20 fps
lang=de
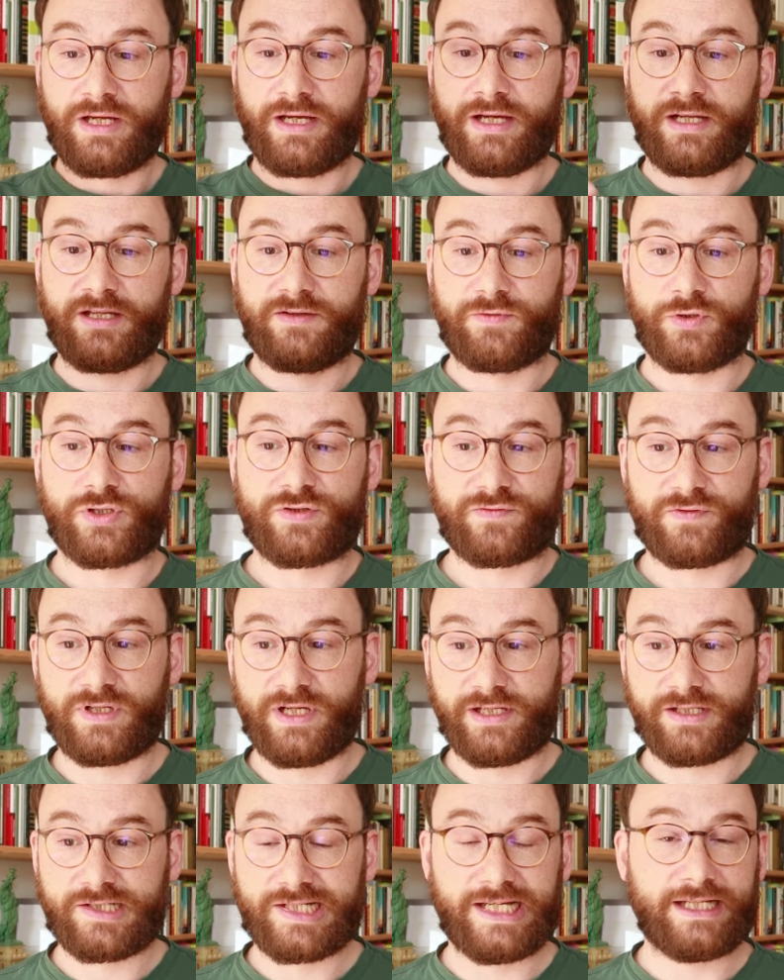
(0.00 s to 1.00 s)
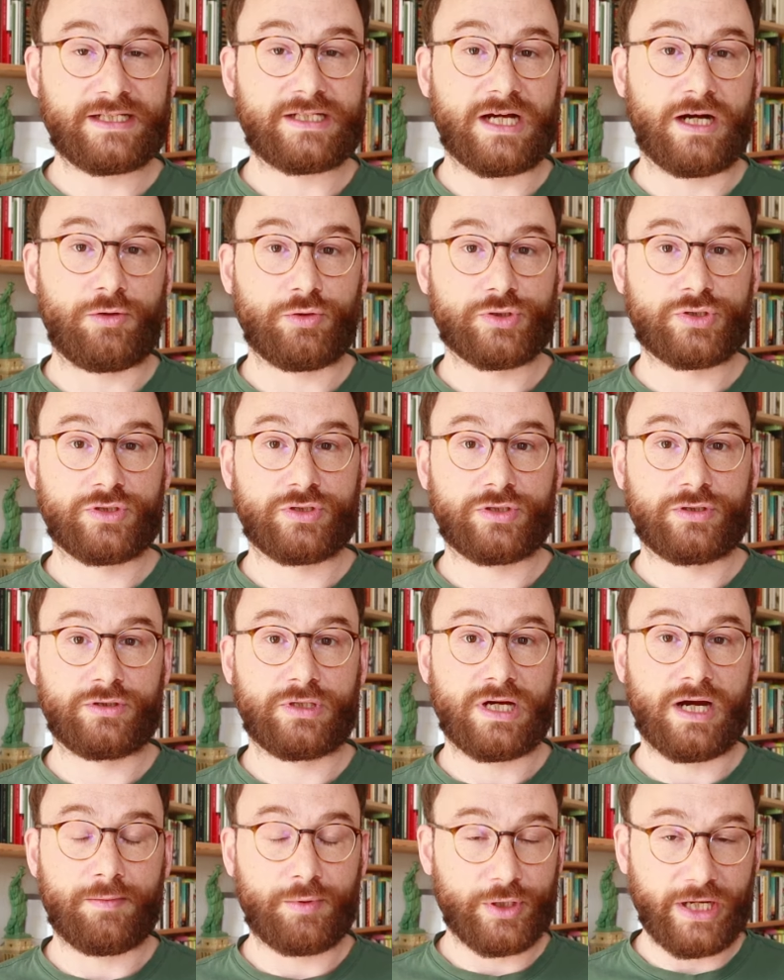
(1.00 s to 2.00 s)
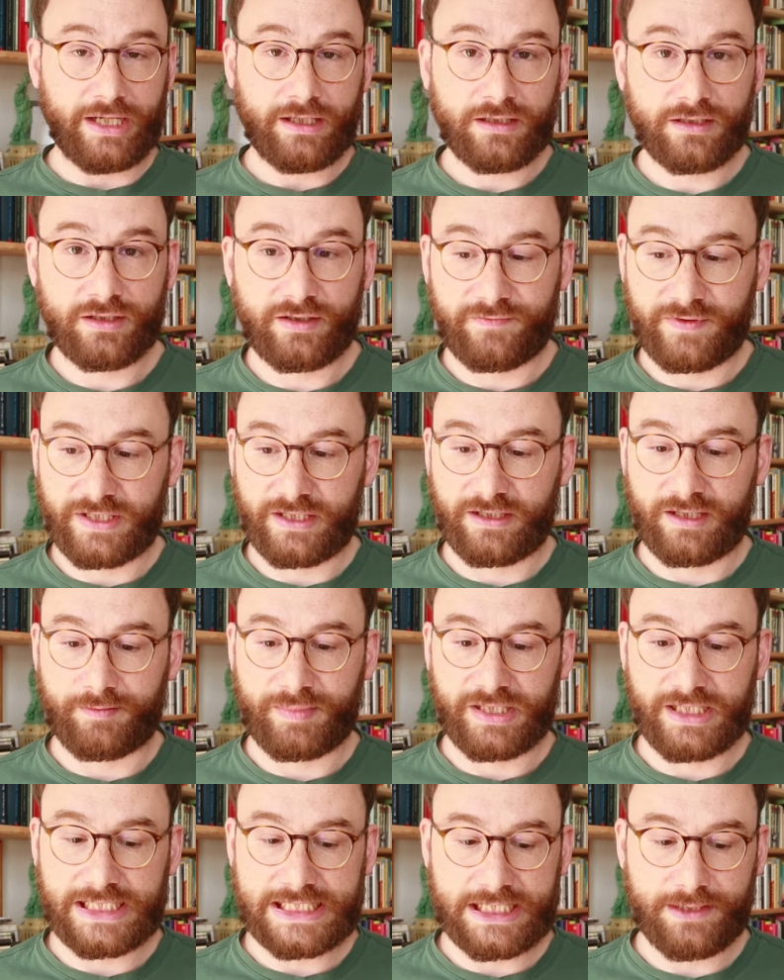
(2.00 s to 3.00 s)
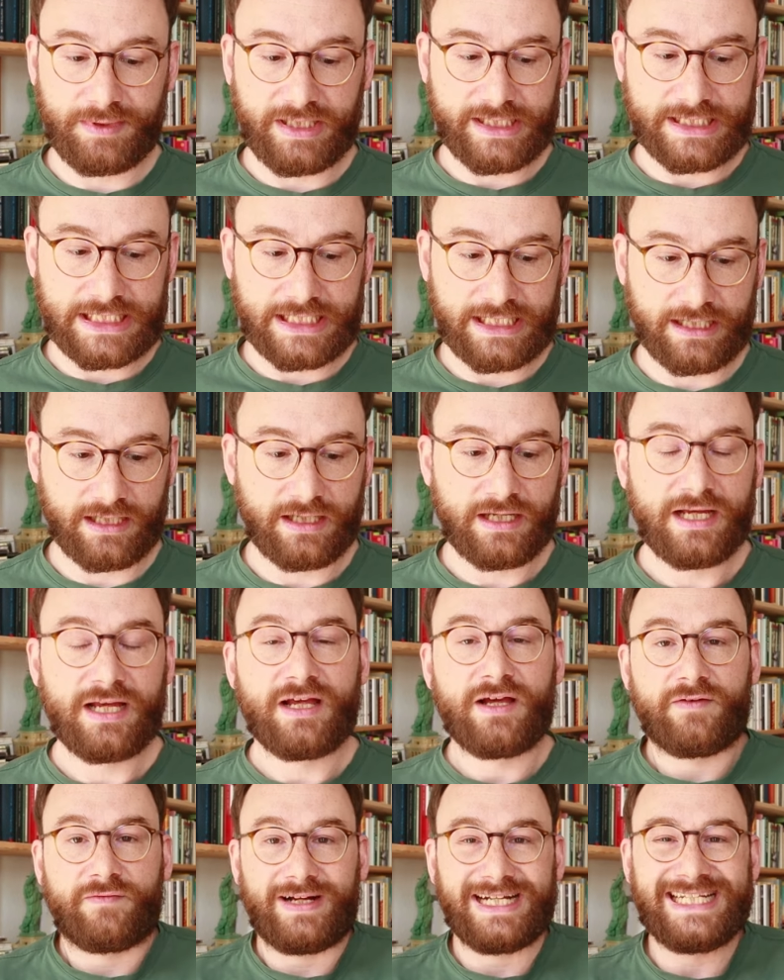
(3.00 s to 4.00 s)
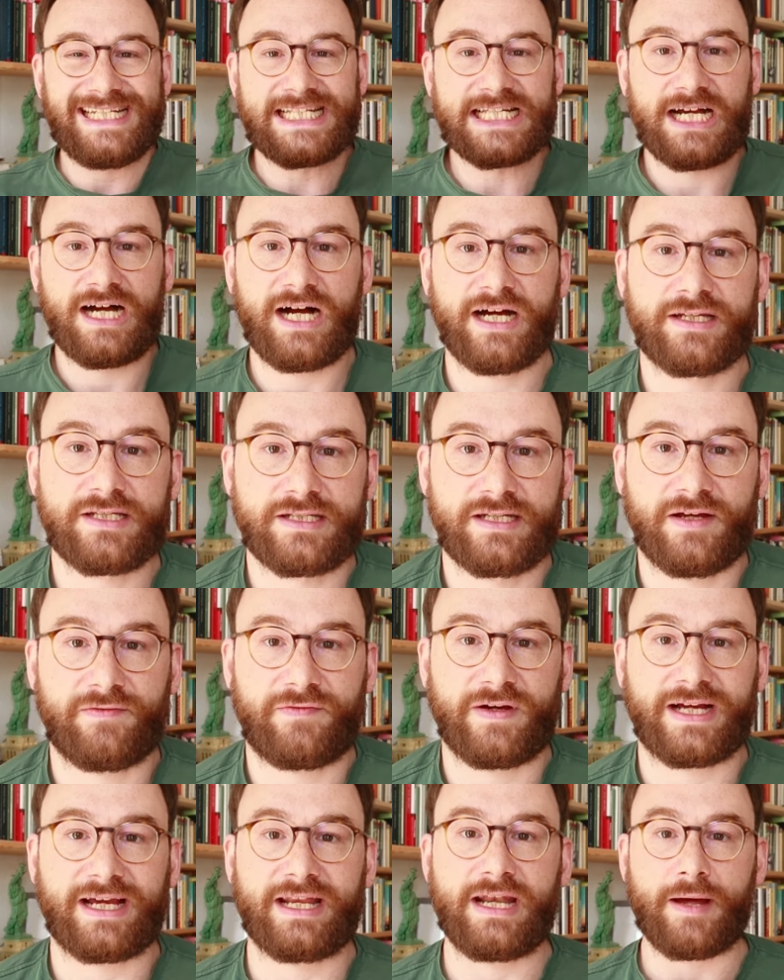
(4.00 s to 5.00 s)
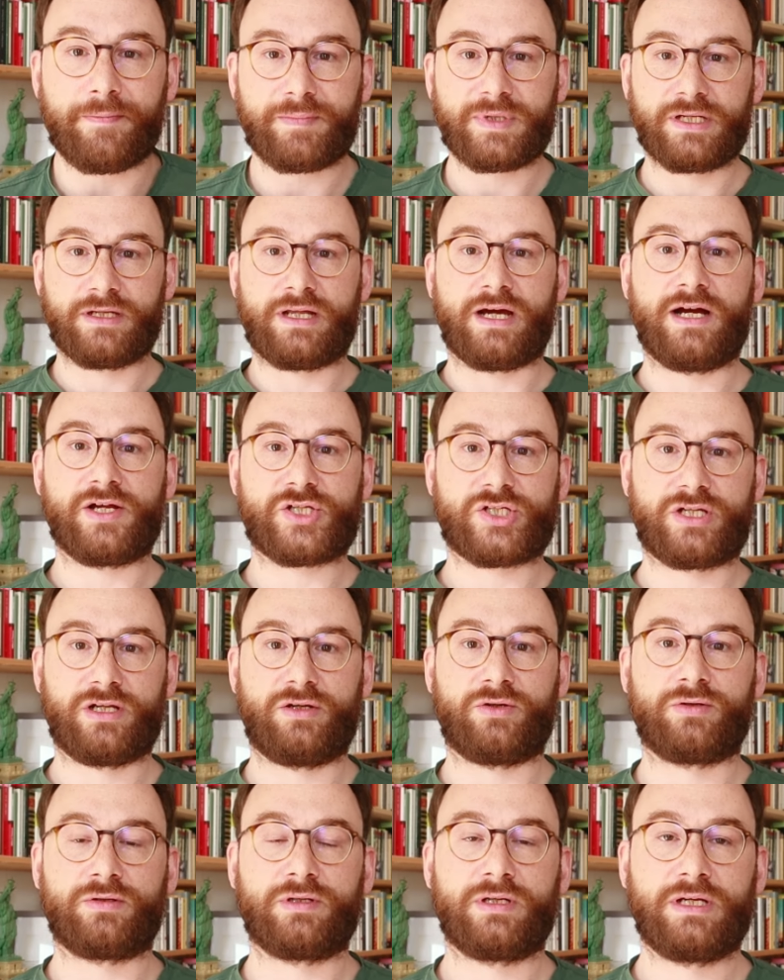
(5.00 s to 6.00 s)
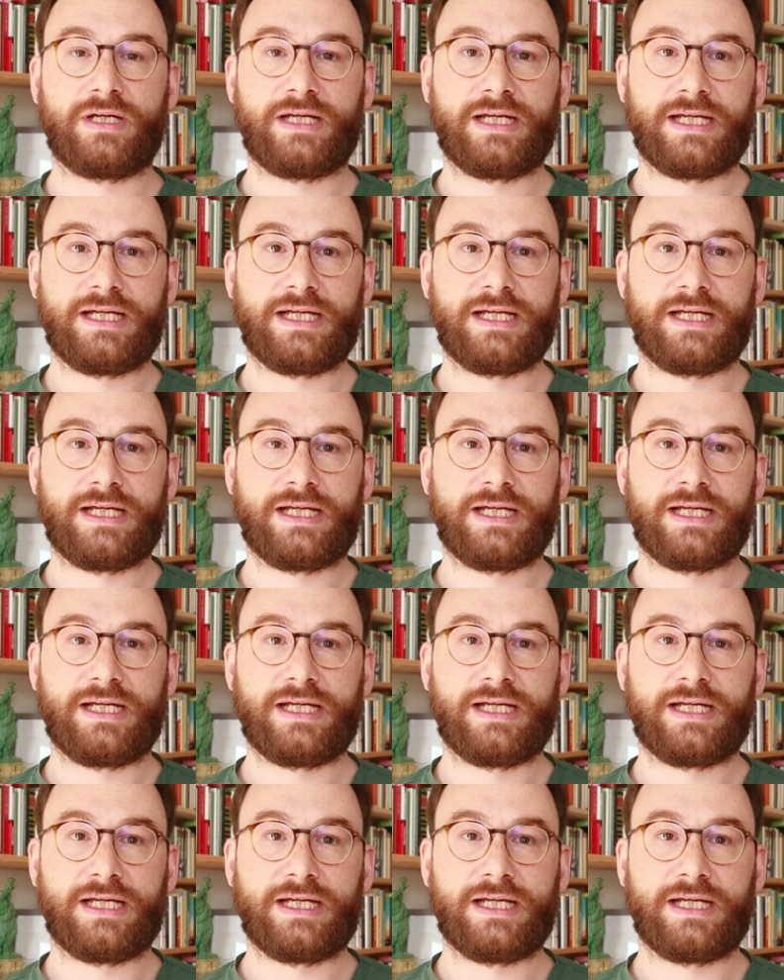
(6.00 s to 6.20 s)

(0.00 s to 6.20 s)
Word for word: Ja, der wird vielleicht Zehntausende Abonnenten gewinnen, da bin ich ziemlich sicher, weil diese Art der verknappten Darstellung,